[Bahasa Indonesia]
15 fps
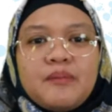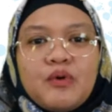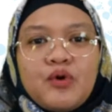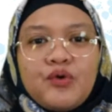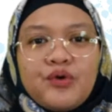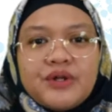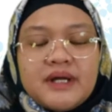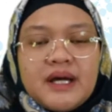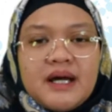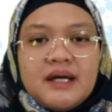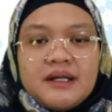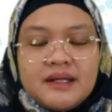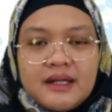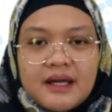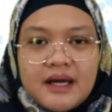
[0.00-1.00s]

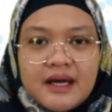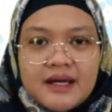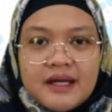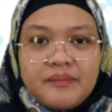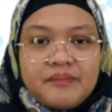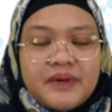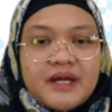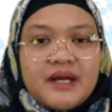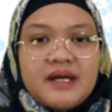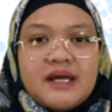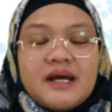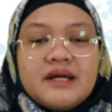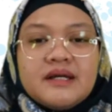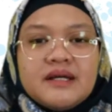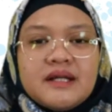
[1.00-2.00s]
pokoknya terhadap merek
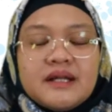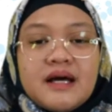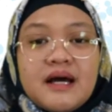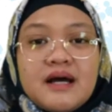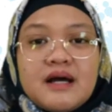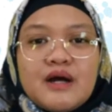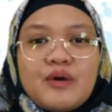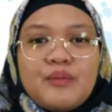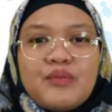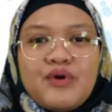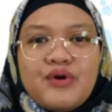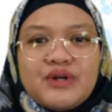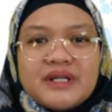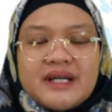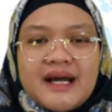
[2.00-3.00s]
yang kita
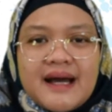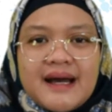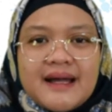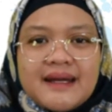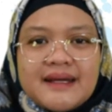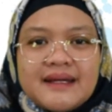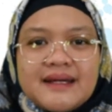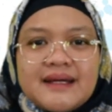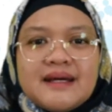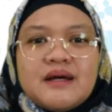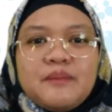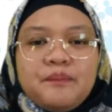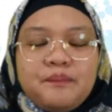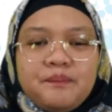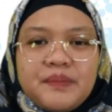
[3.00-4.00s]
mohonkan.
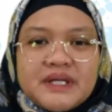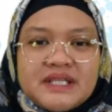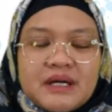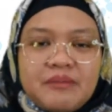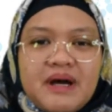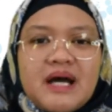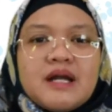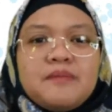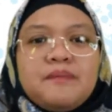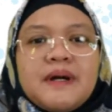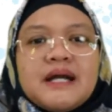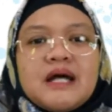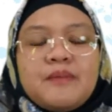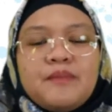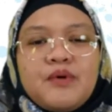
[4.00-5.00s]
Persamaan
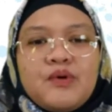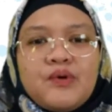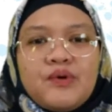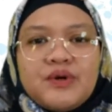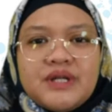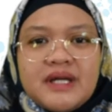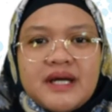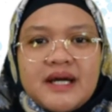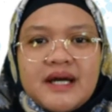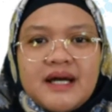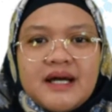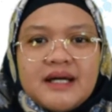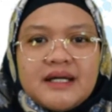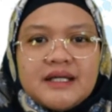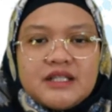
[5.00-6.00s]
pada
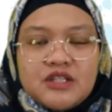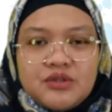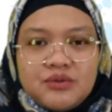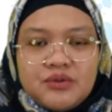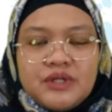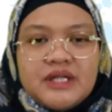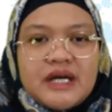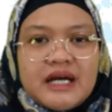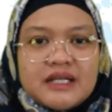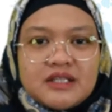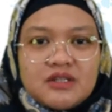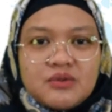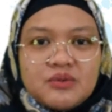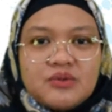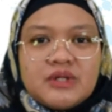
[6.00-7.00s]
pokoknya itu
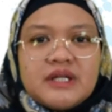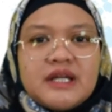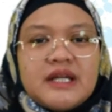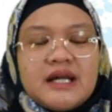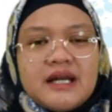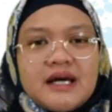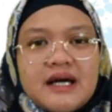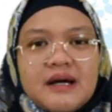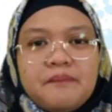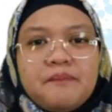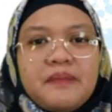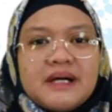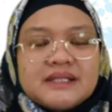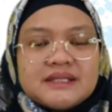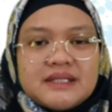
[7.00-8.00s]
diatur di
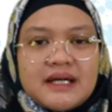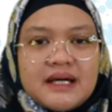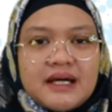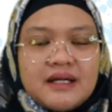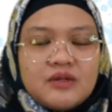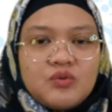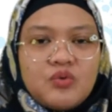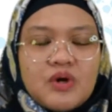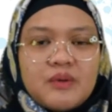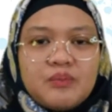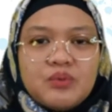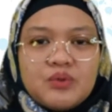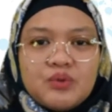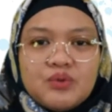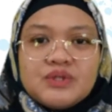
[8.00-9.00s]
dalam pasal
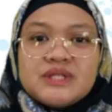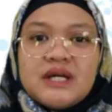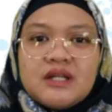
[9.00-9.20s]
21